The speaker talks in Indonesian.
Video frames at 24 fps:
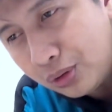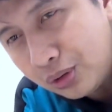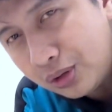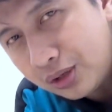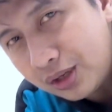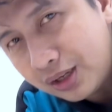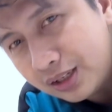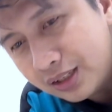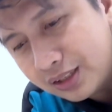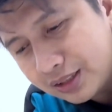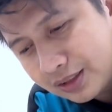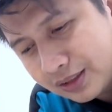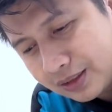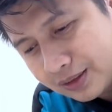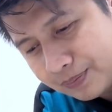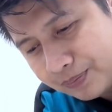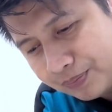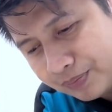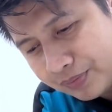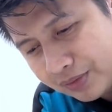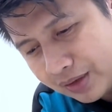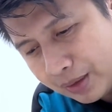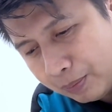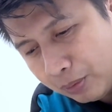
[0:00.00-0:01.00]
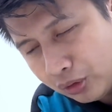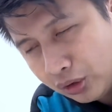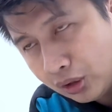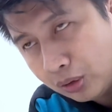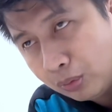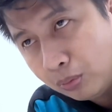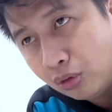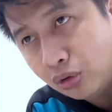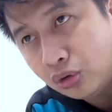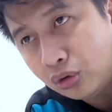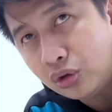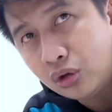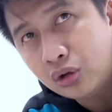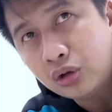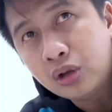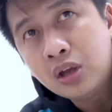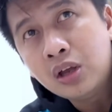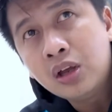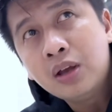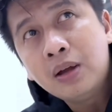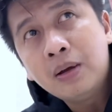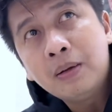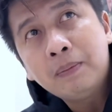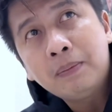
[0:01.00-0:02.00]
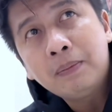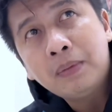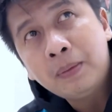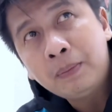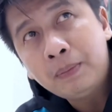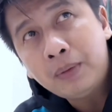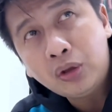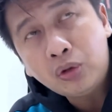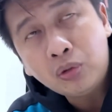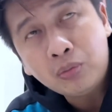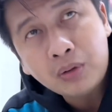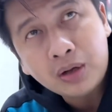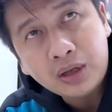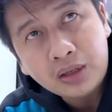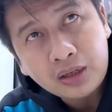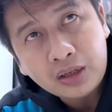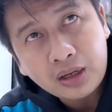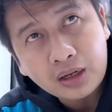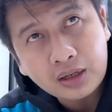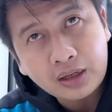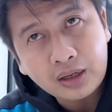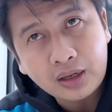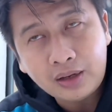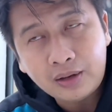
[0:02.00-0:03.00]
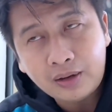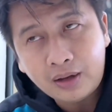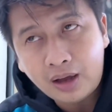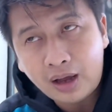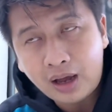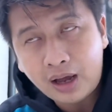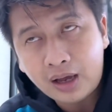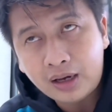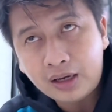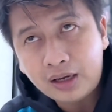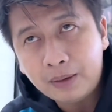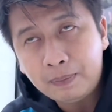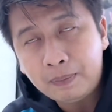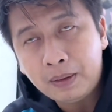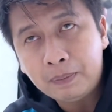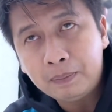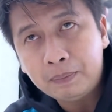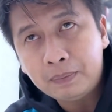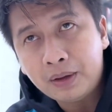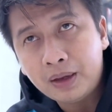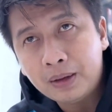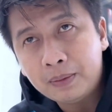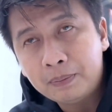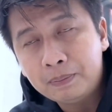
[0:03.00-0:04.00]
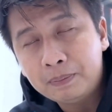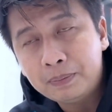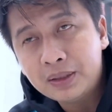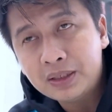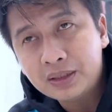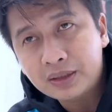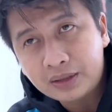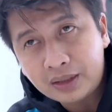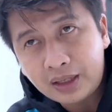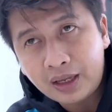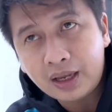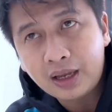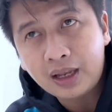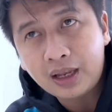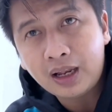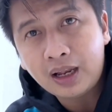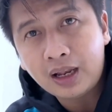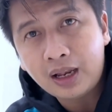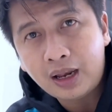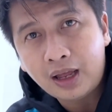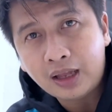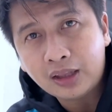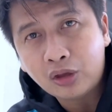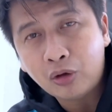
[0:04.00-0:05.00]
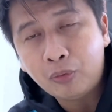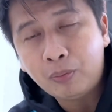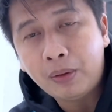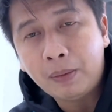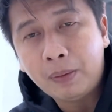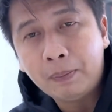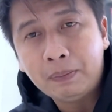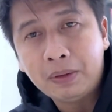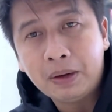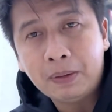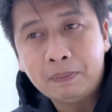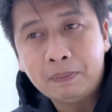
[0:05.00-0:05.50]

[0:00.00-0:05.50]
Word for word: guys dipotong-potong. Pempek itu banyak ya. Ada pempek pistel atau pempek